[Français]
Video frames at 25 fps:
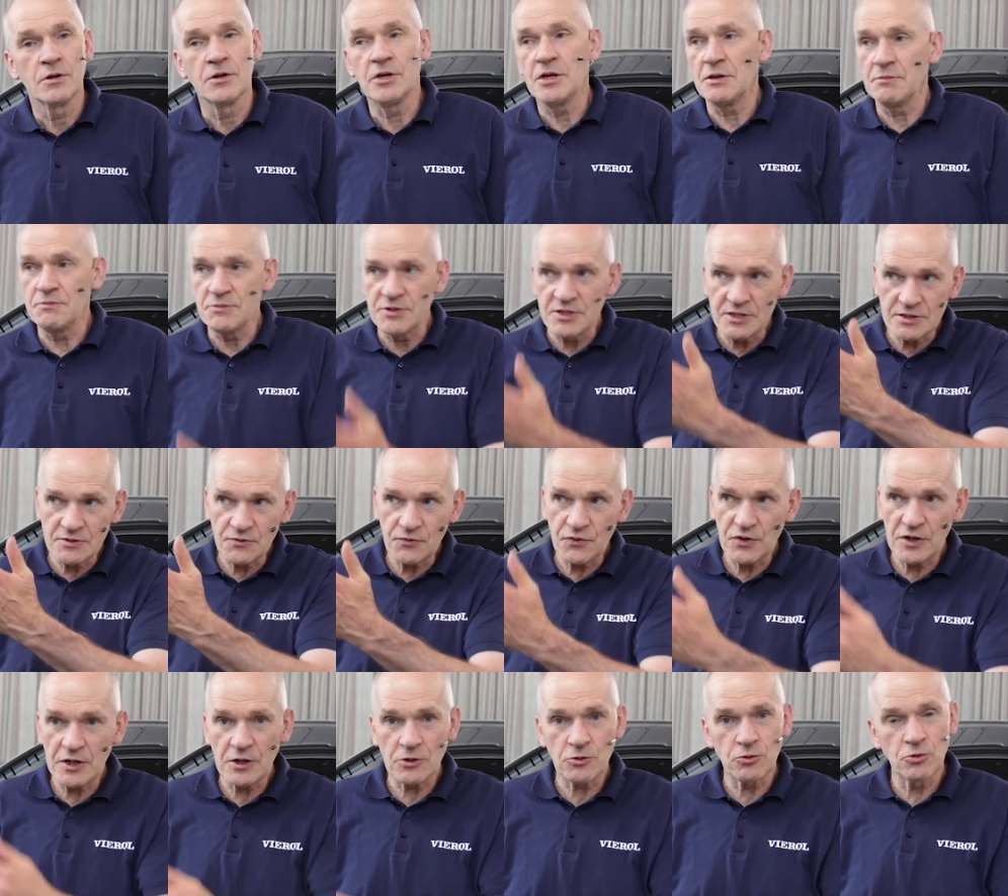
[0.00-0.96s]
Donc,
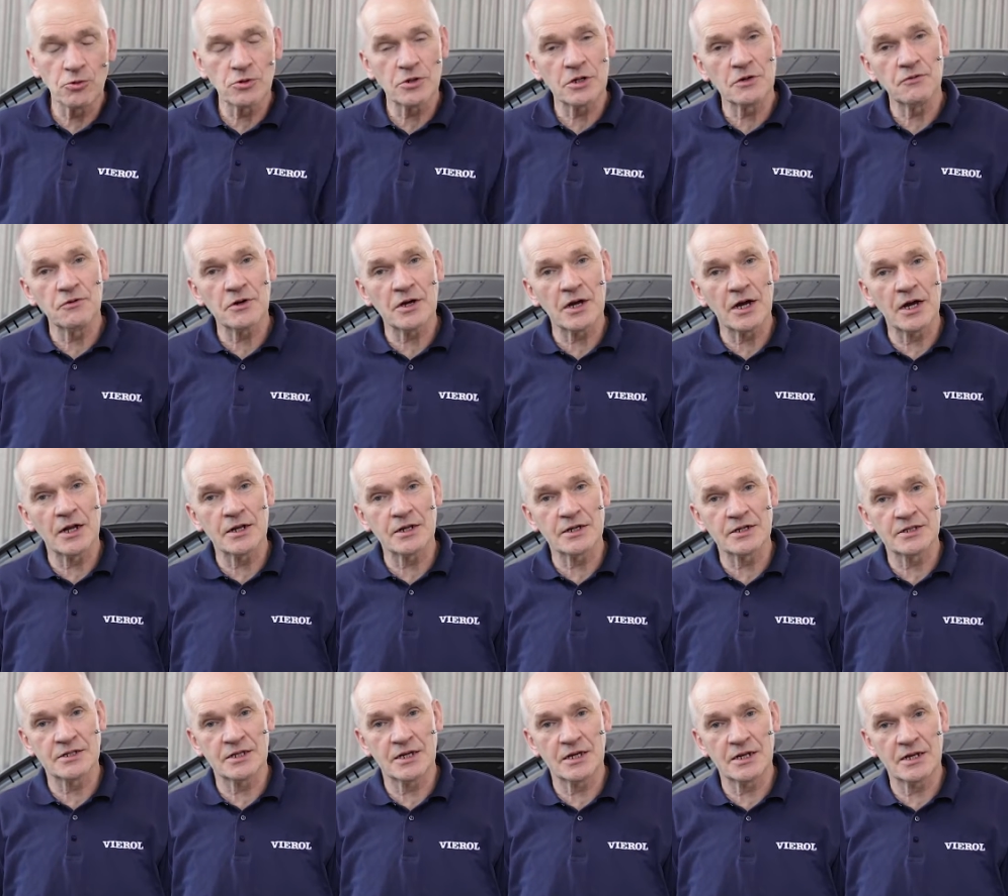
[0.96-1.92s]
si le signal de
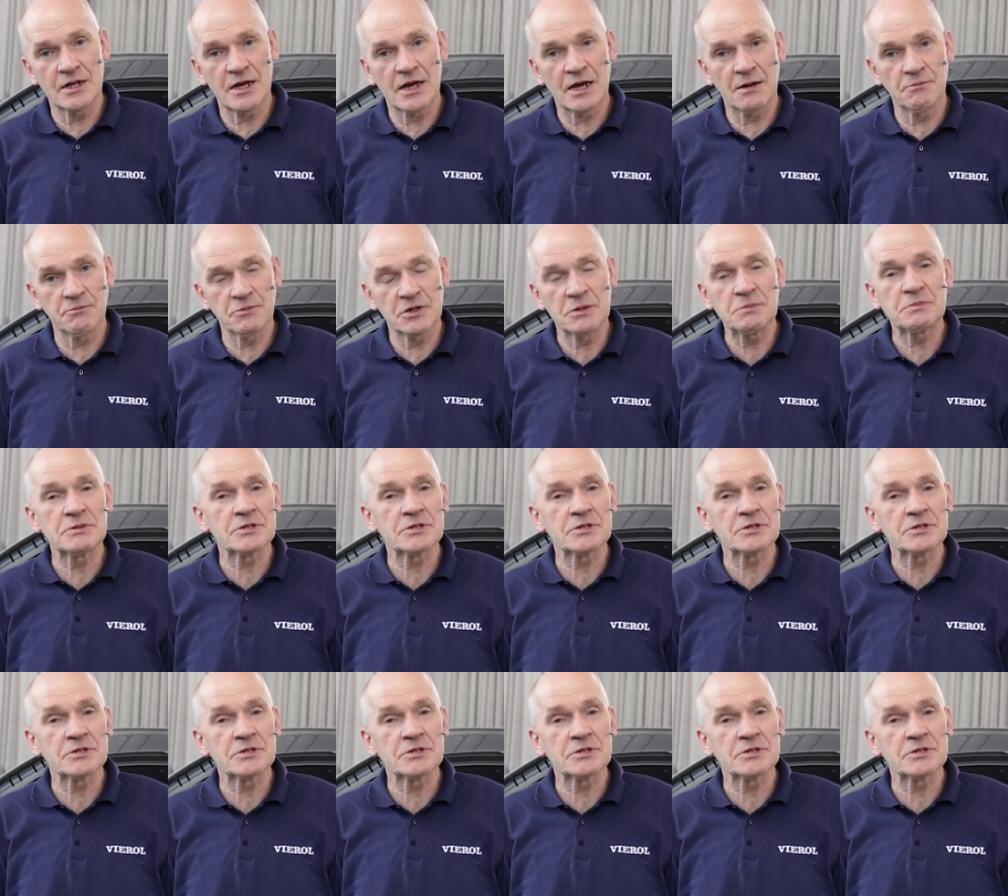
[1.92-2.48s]
retour n'est pas